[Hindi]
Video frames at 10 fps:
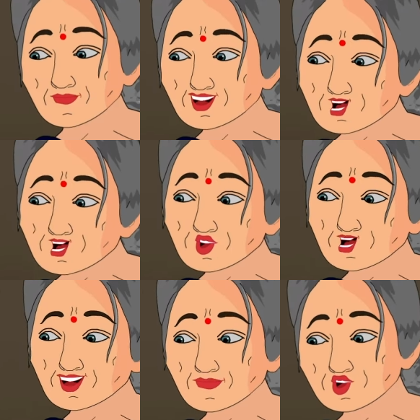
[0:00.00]
लेकिन
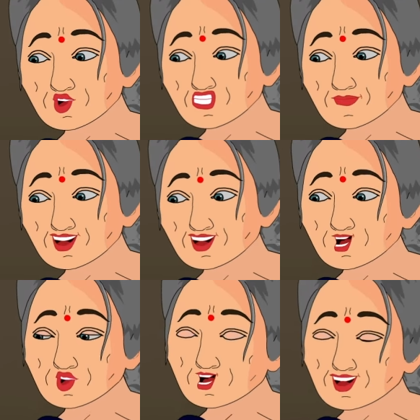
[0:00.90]
बेटी गंगा
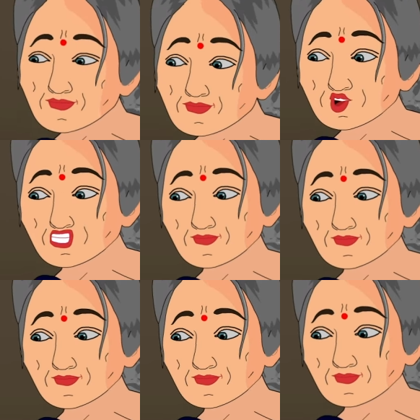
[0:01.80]
तो गर्भवती है
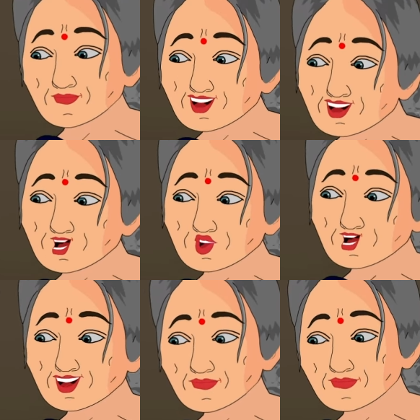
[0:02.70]
तुम
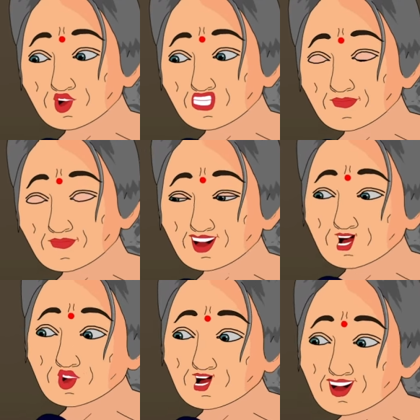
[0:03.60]
जानती हो ना
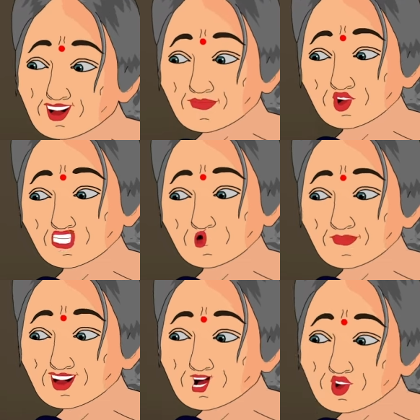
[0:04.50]
गर्भवती चाहे
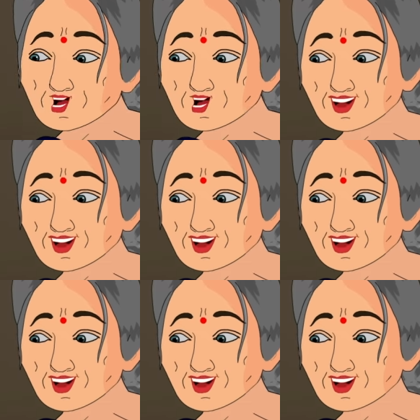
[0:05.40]
इंसान हो या